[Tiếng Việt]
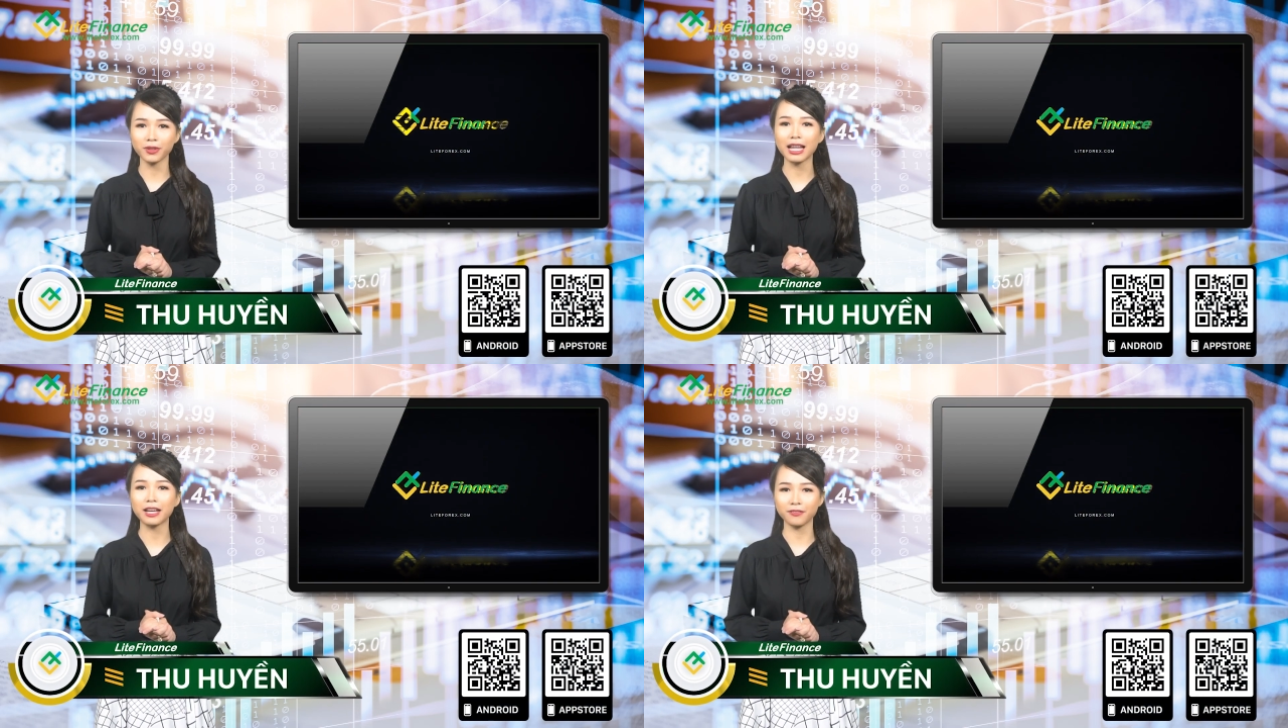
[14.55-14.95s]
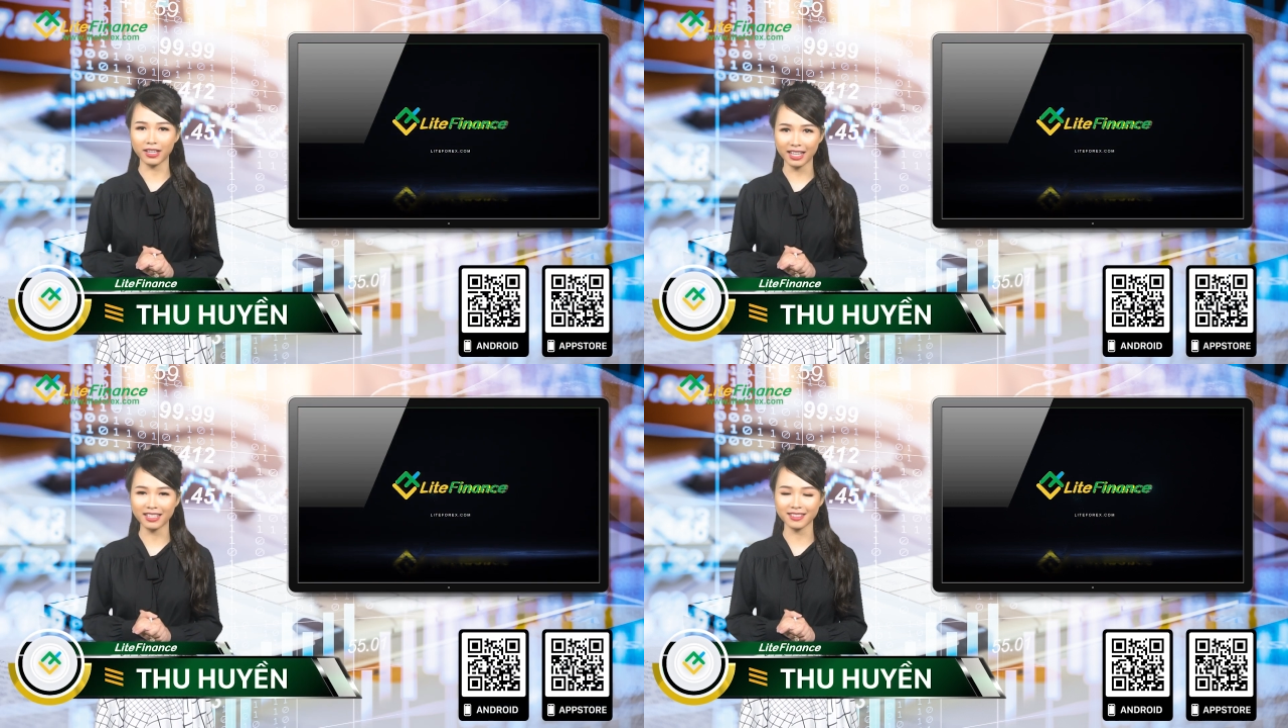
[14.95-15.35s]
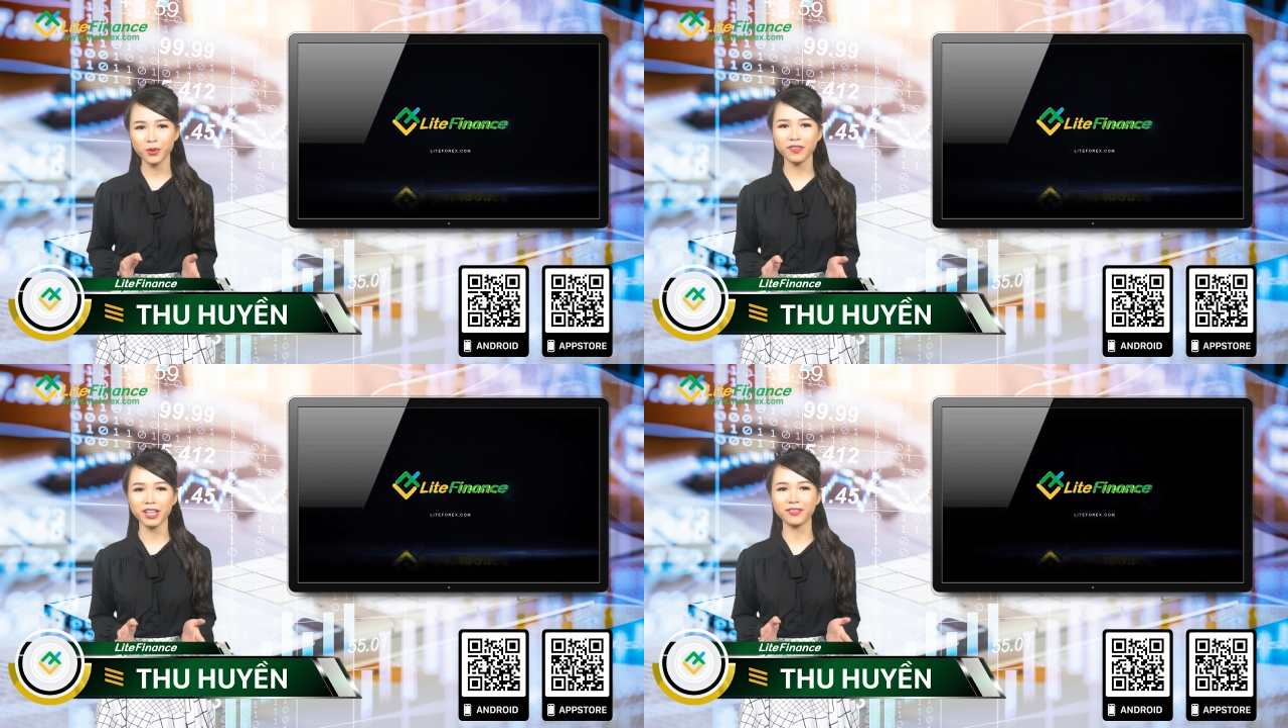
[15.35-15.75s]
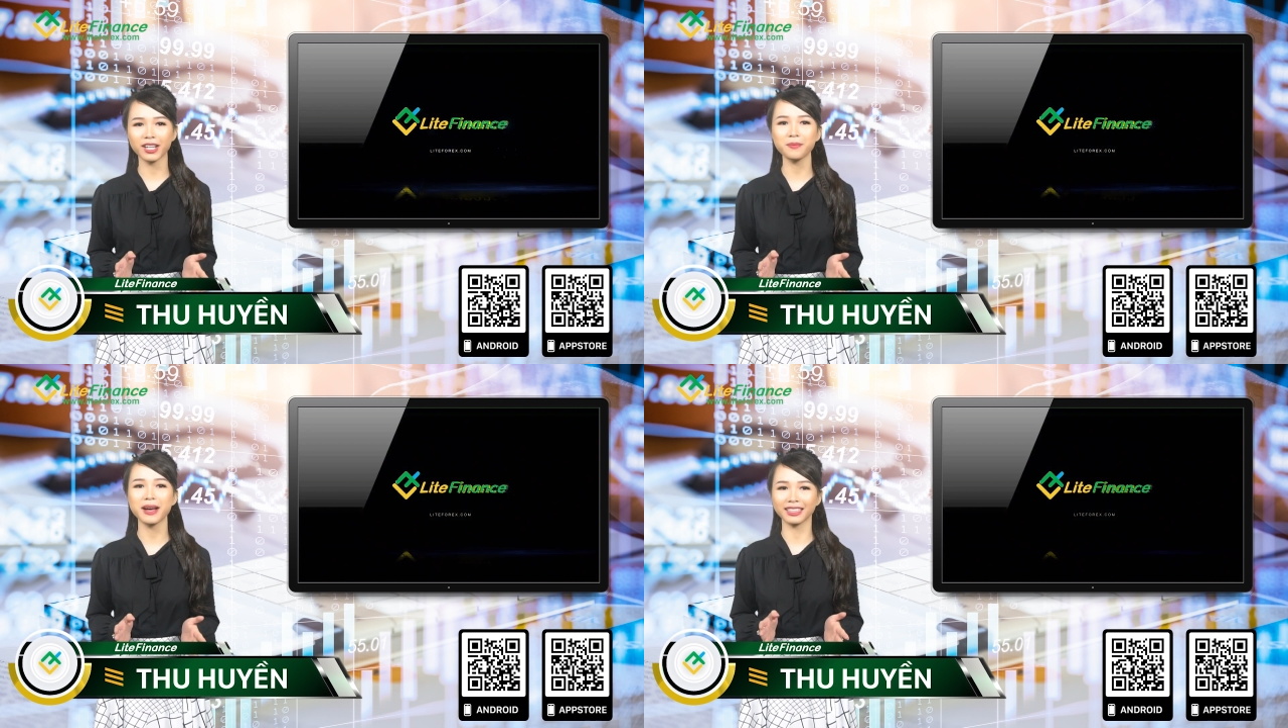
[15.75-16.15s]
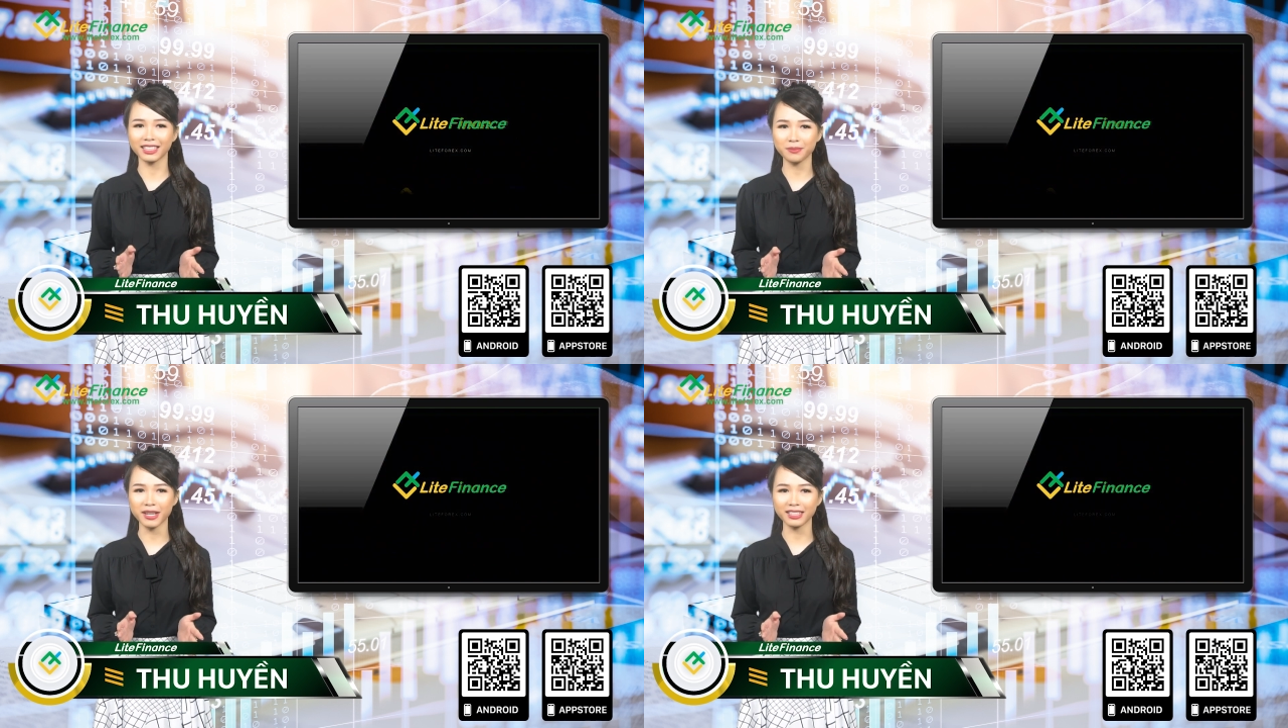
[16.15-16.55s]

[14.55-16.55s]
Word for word: của LiteFinance. Quý vị và các bạn thân